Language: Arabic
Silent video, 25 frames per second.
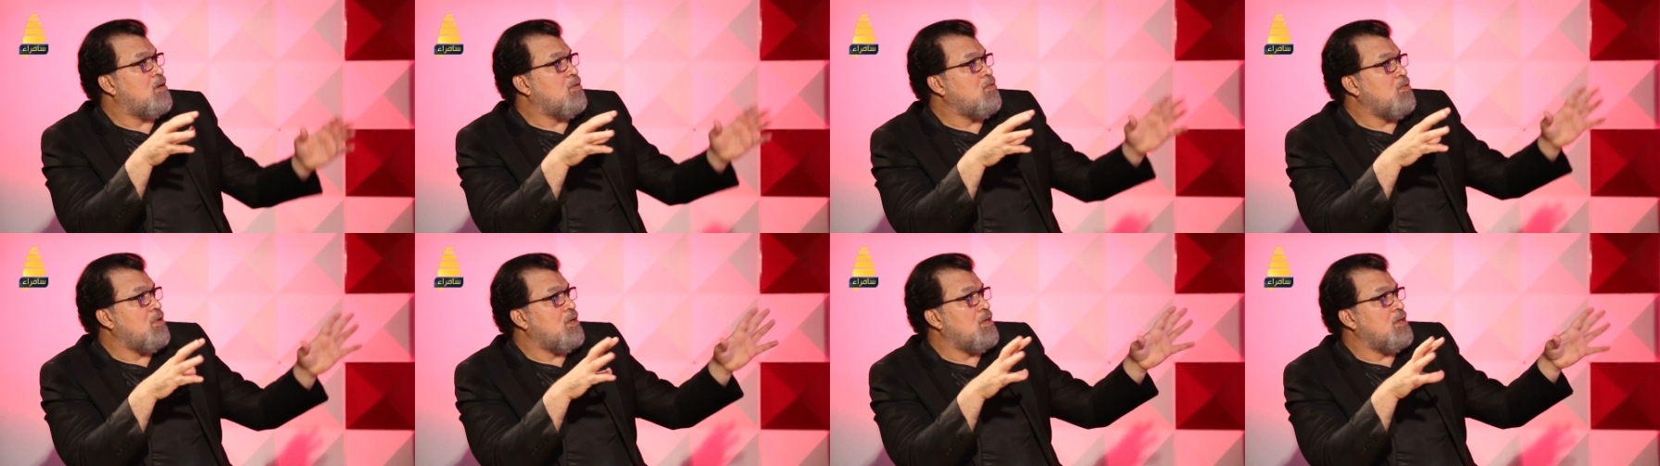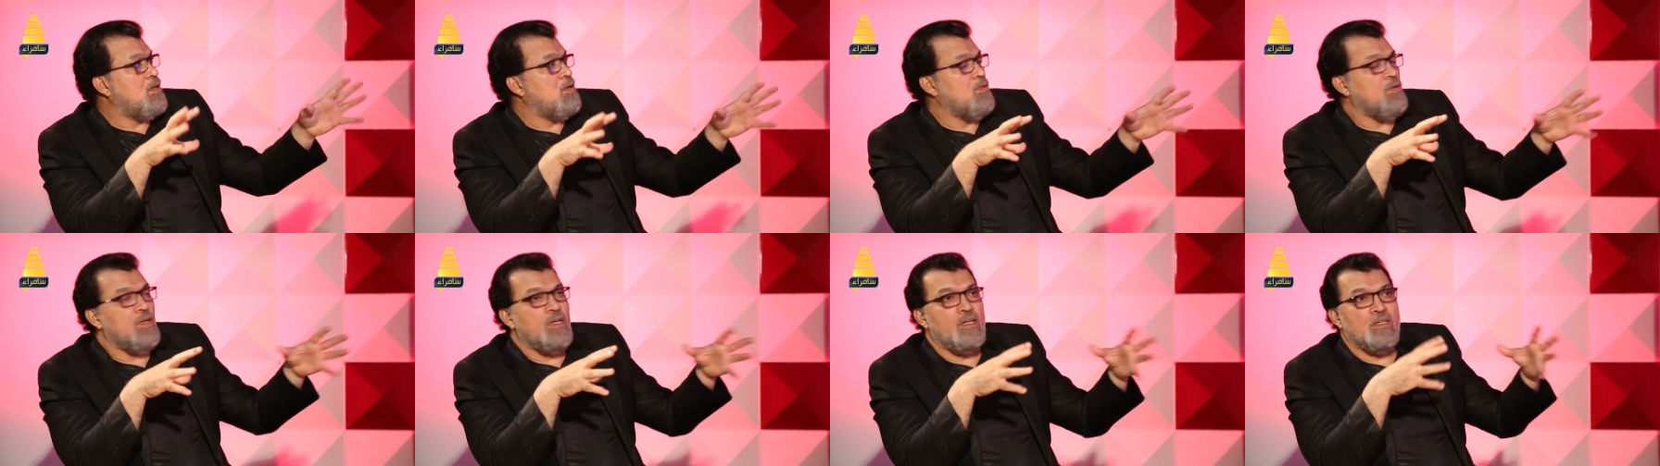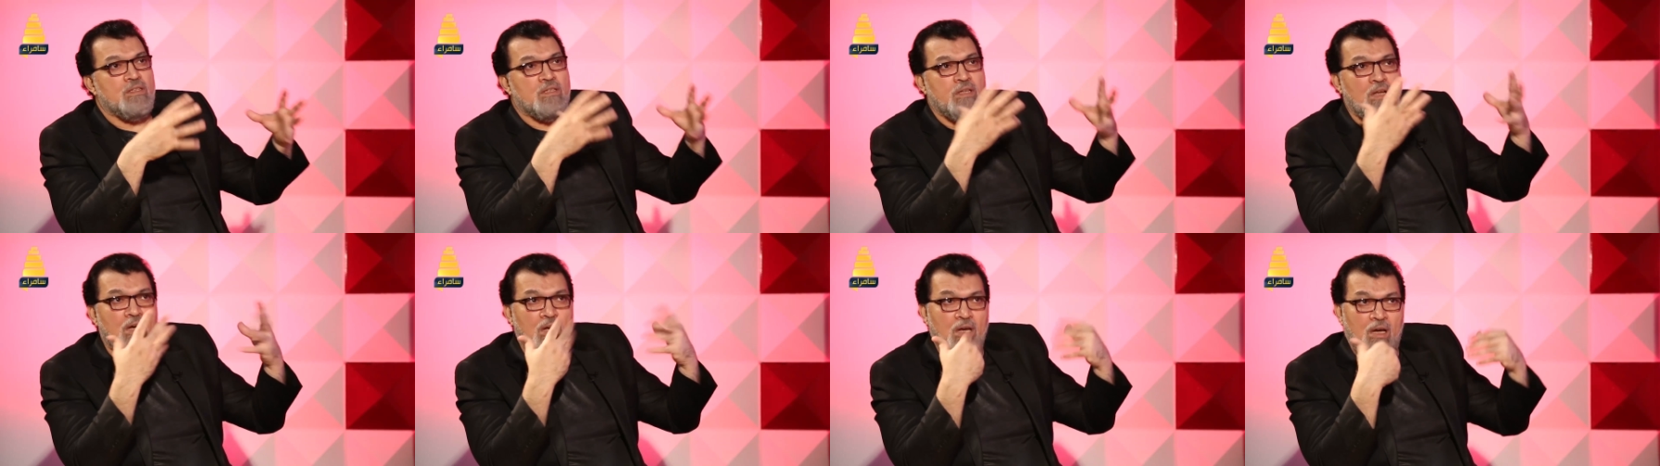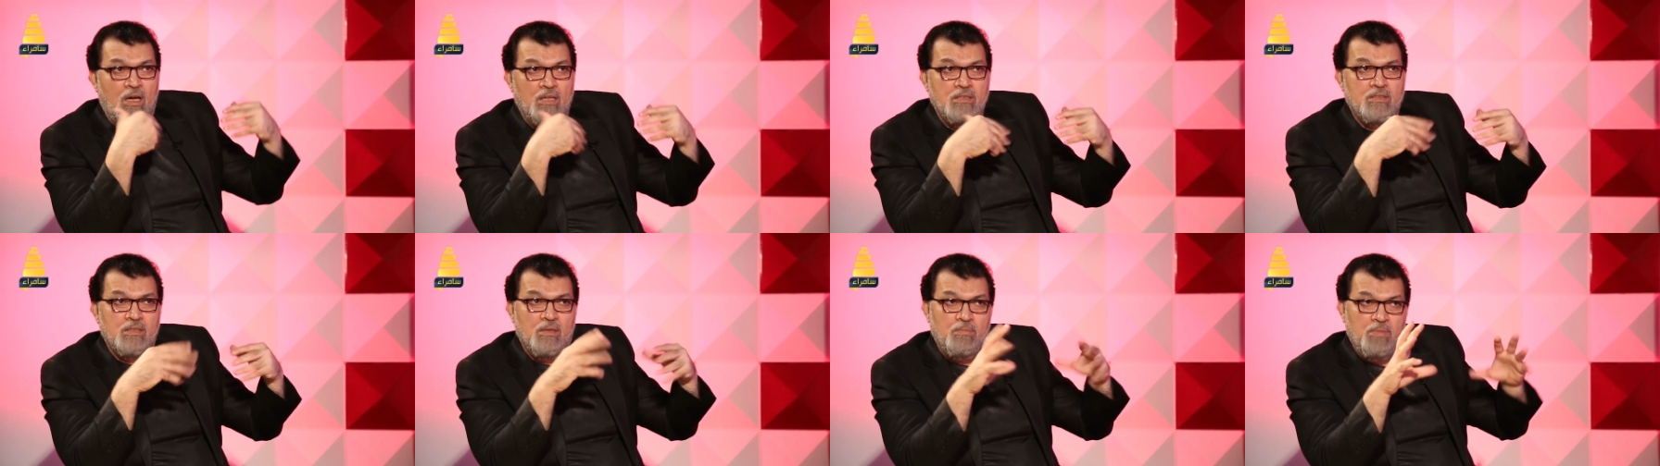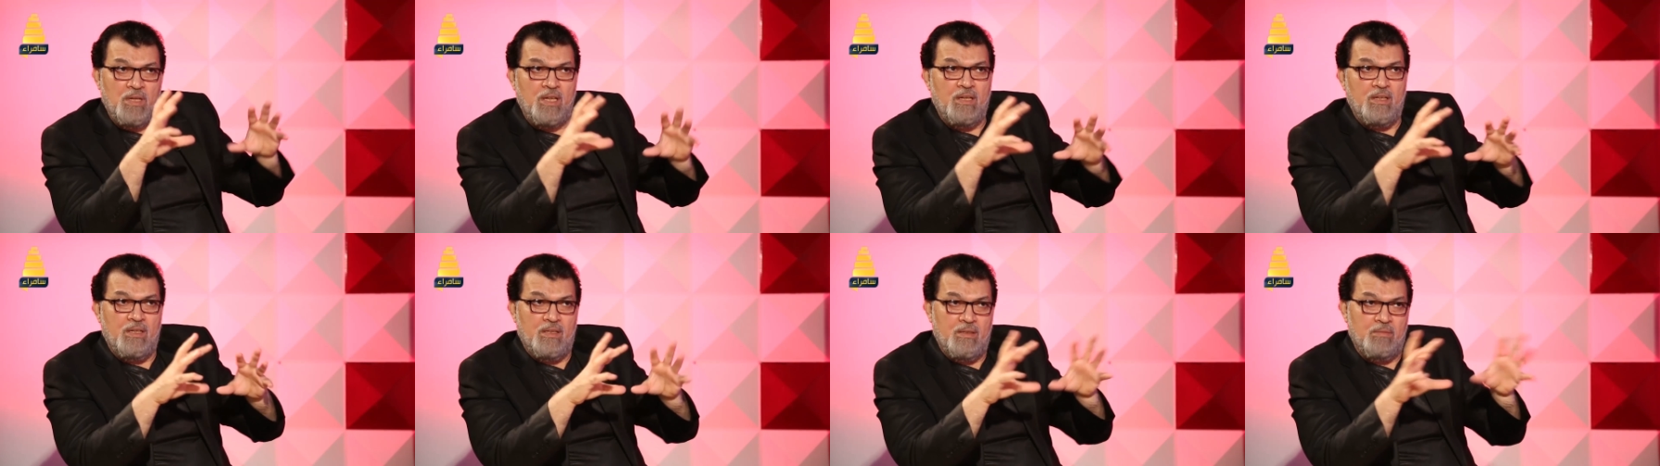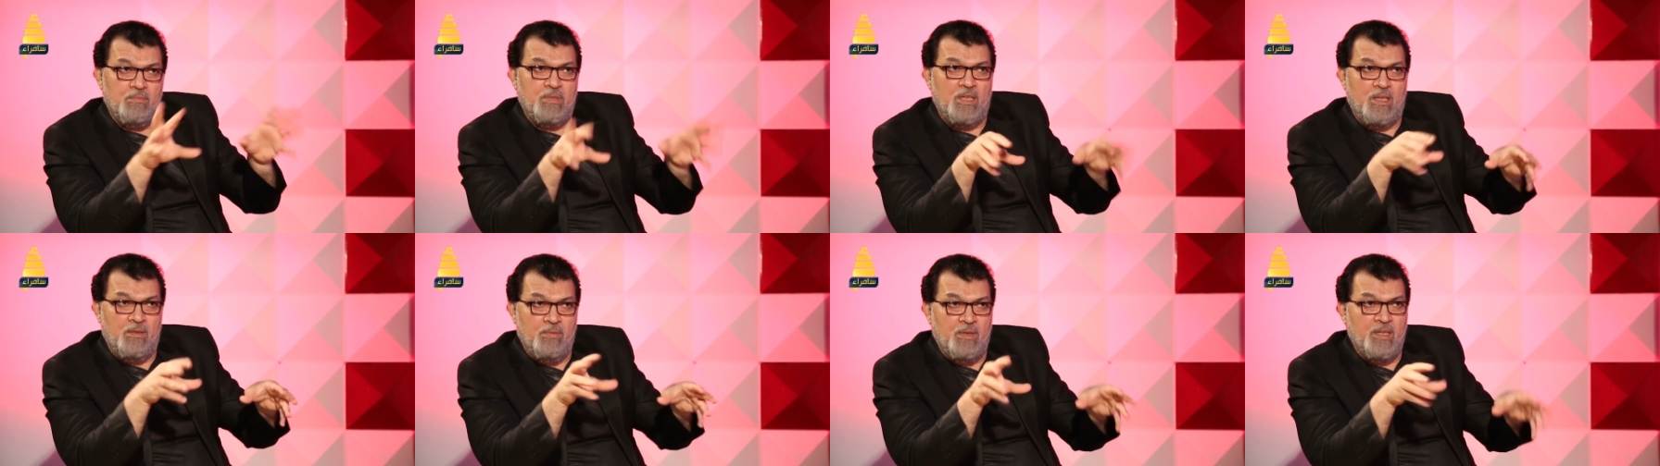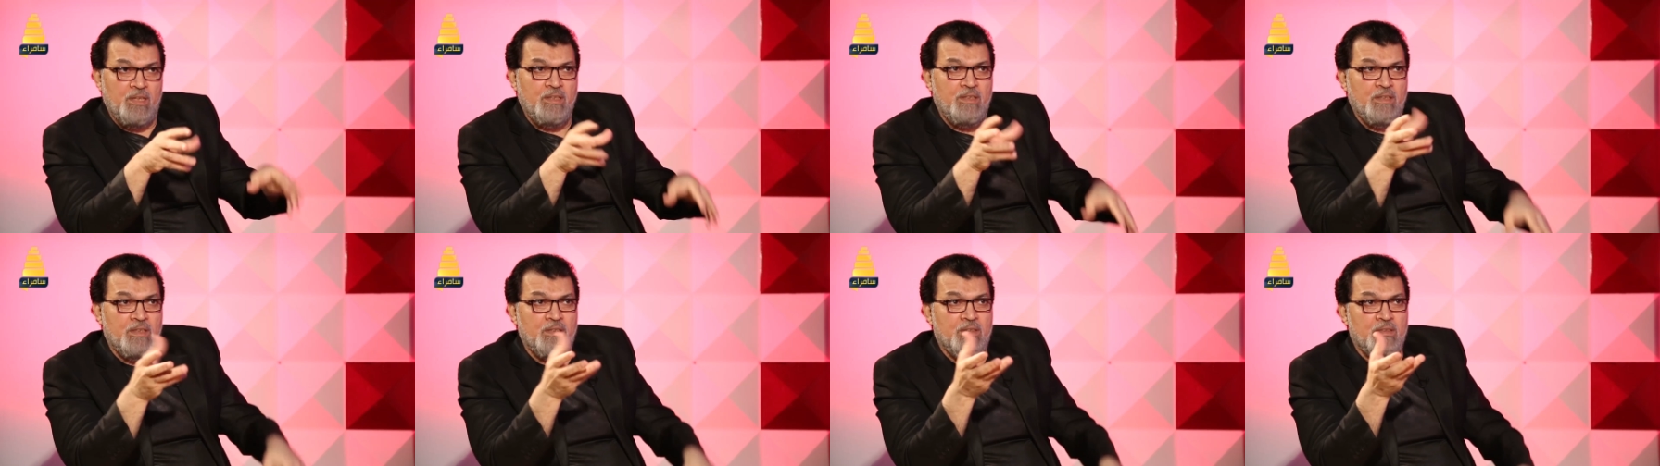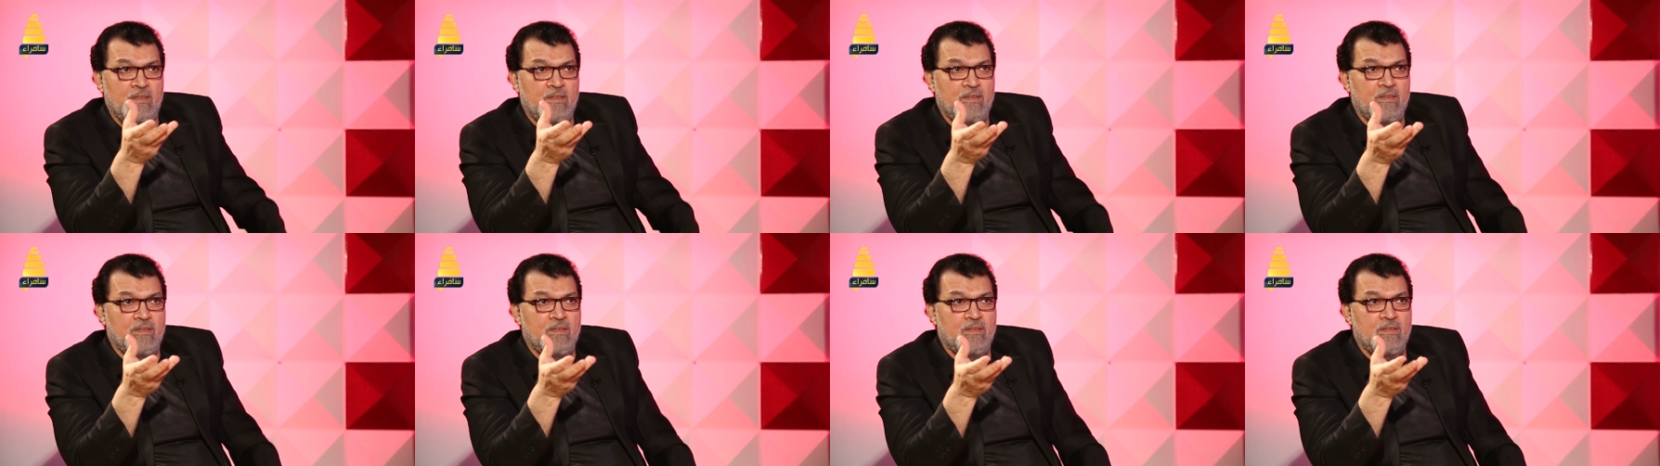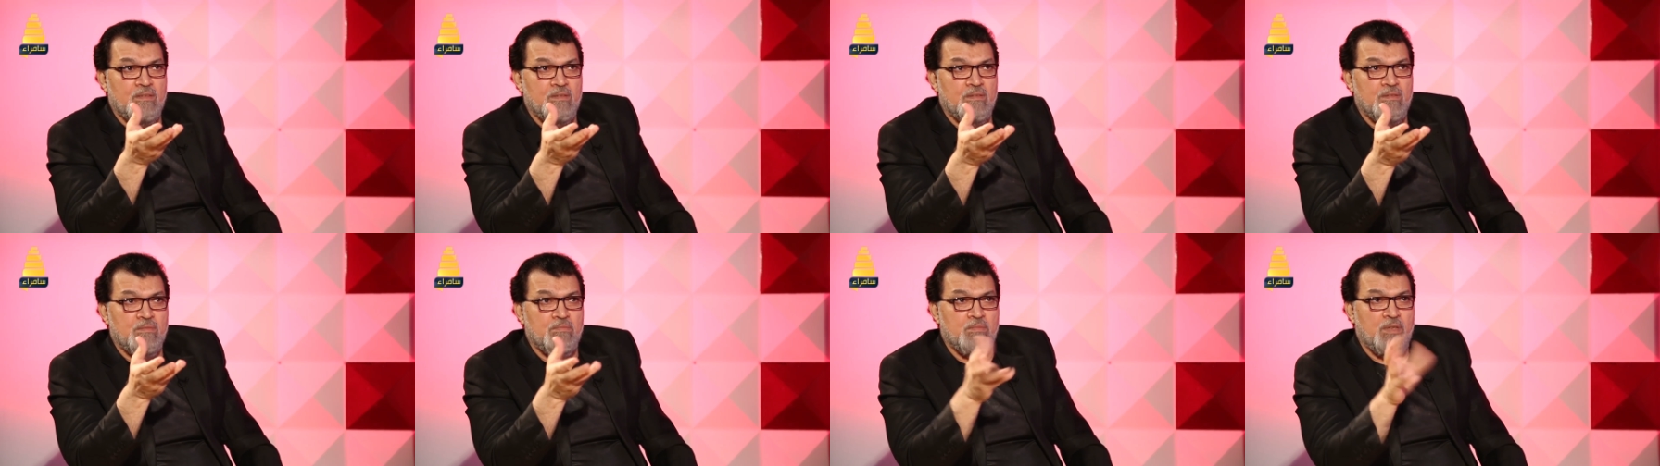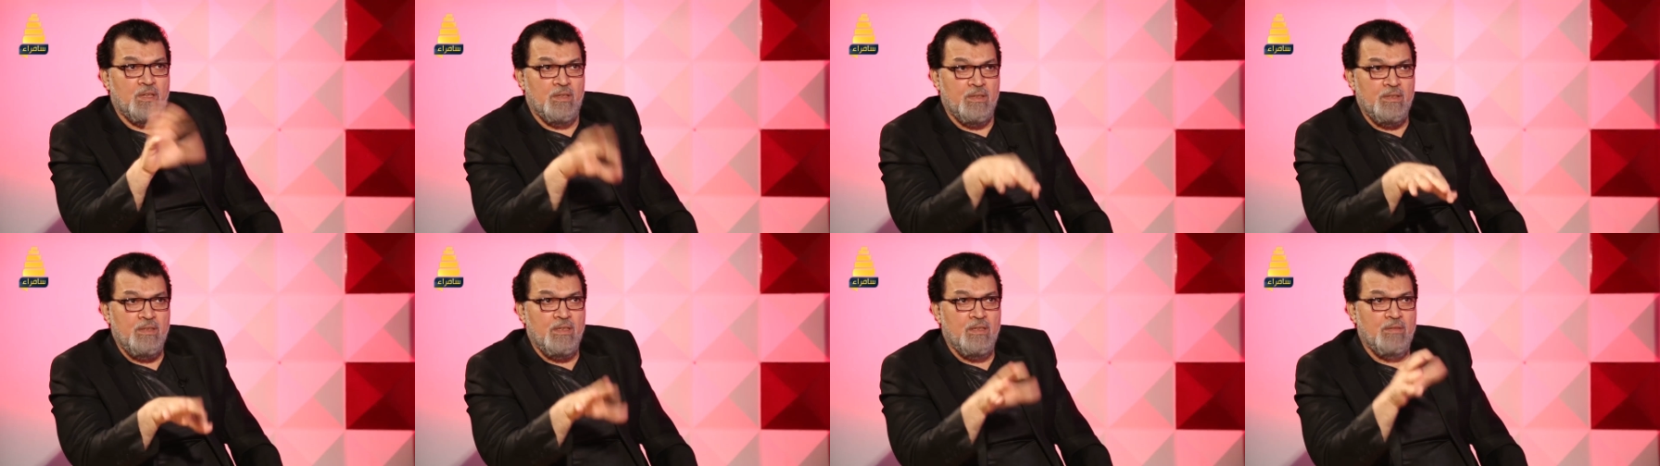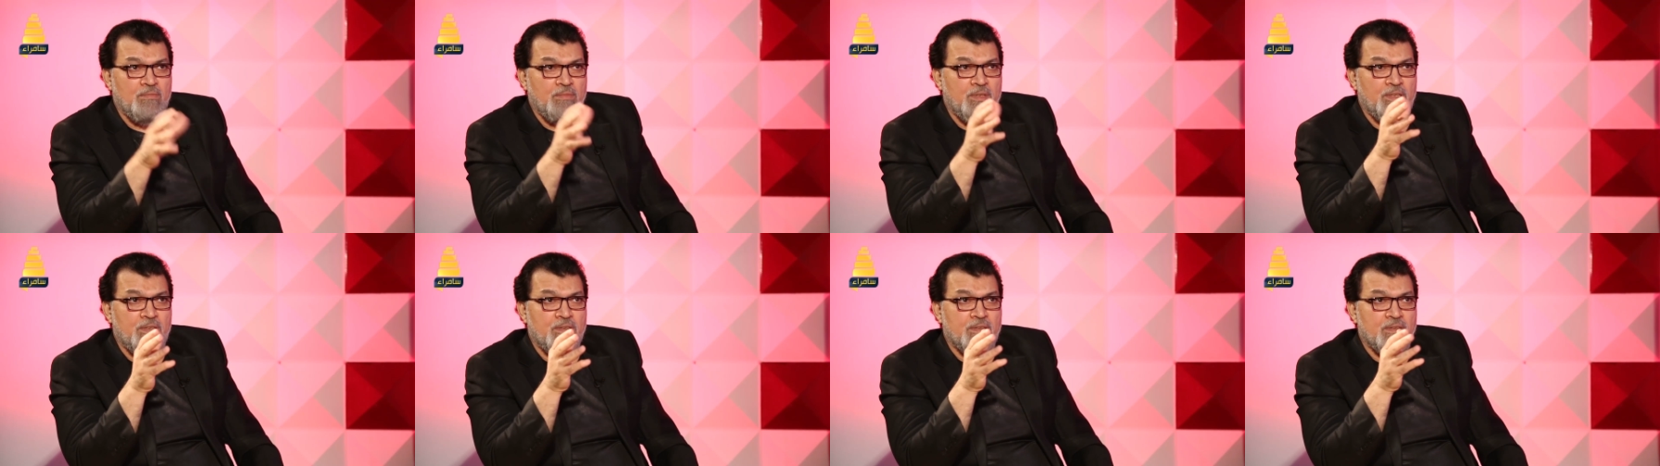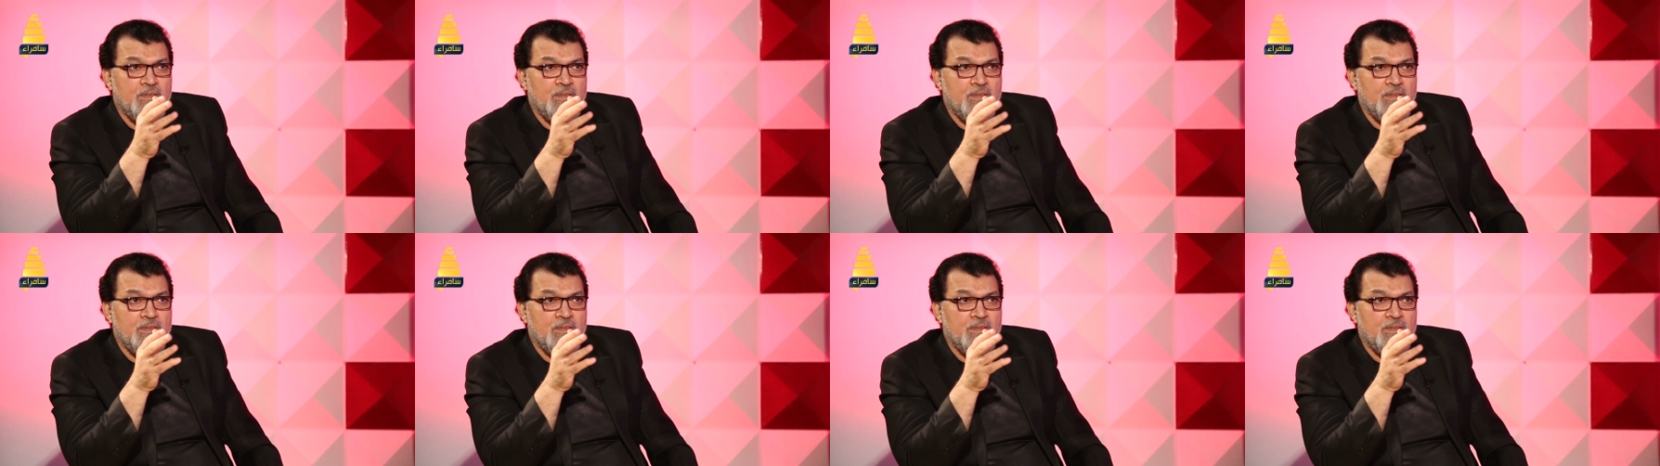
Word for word: هو الولد لا حتى بالغنى بالغنى يعني, يعني